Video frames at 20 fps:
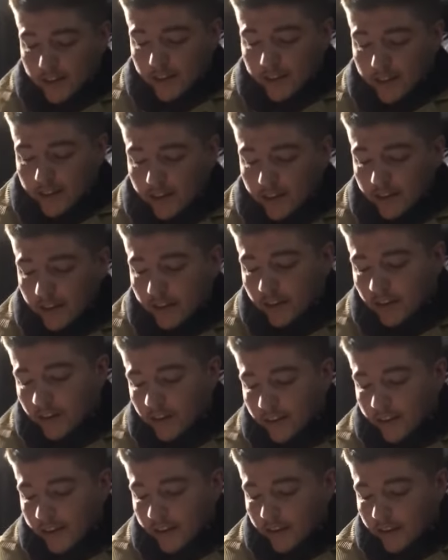Quiero
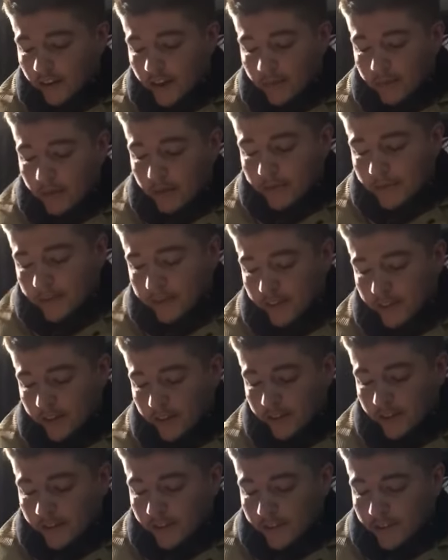recordar lo que prometí.
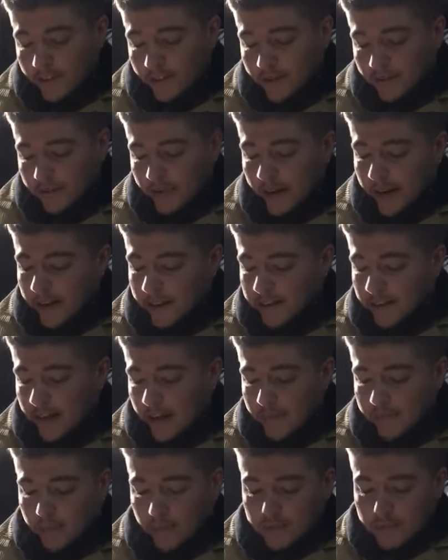Bajarte
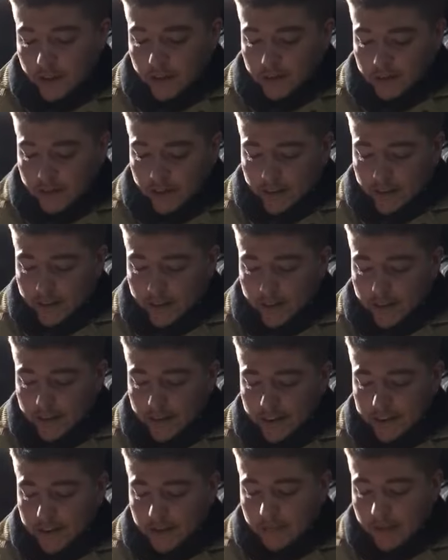la puta luna,
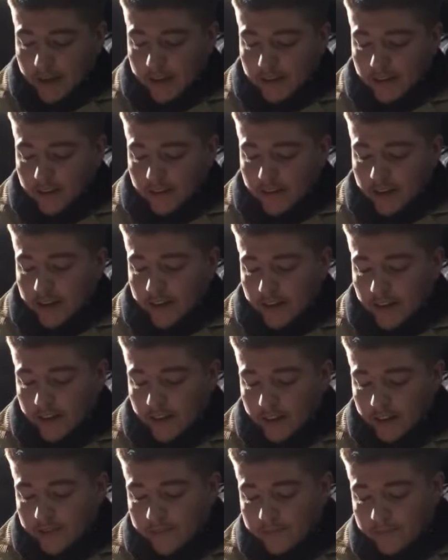quererte más de lo que
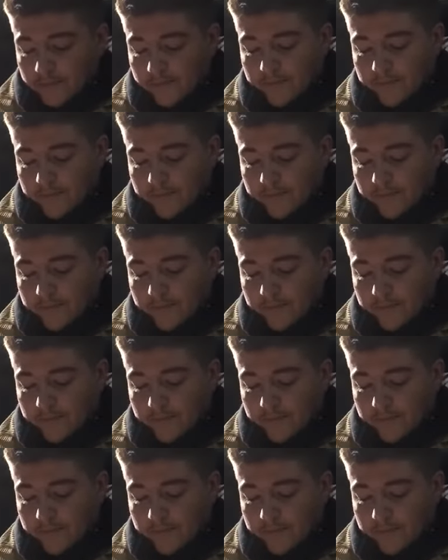quieras.